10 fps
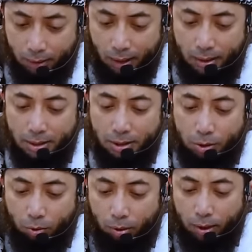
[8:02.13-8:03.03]
Karena
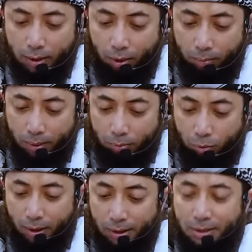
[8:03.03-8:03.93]
seseorang kalau
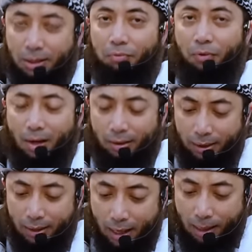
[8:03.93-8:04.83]
menemukan istighfar
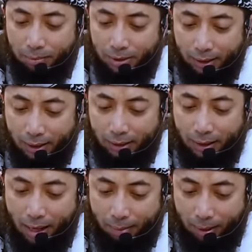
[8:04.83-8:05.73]
di dalam
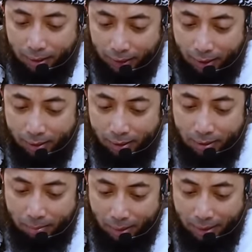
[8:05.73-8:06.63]
catatan amalnya,
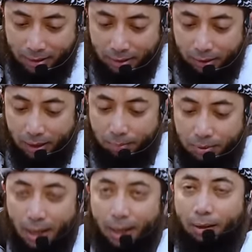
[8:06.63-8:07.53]
pada setiap
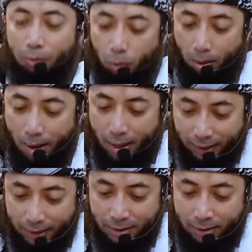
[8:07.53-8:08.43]
jarak dua
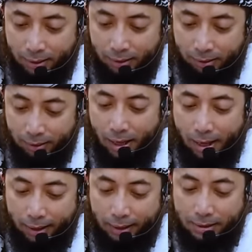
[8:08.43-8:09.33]
baris,
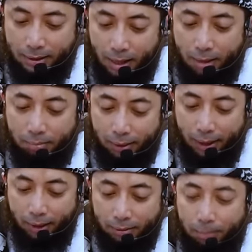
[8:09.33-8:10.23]
dia akan senang
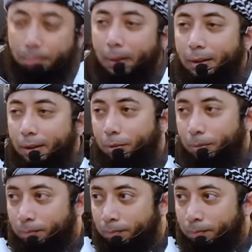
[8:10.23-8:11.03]
melihat tempat itu.